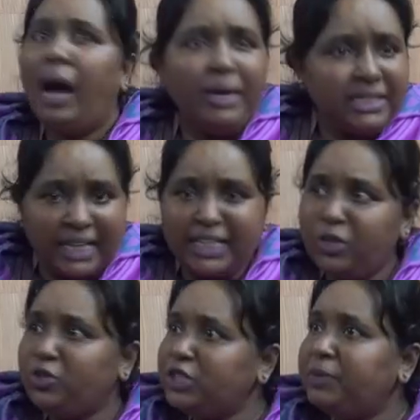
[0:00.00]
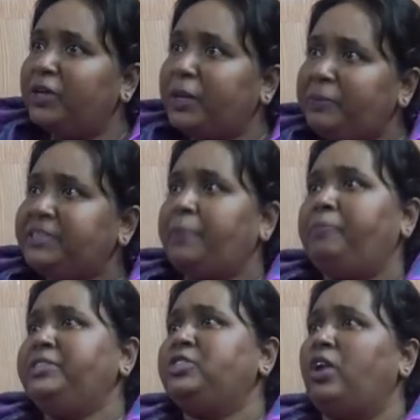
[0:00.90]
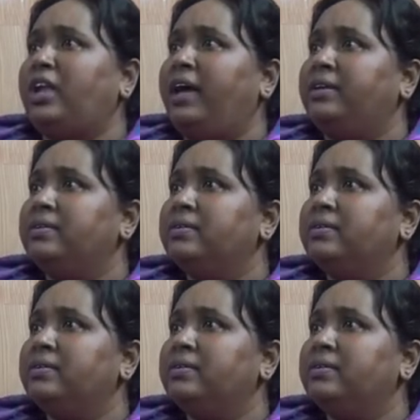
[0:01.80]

আমার সাথে তো দশ বারোটা পিস্তা পিস্তল নাই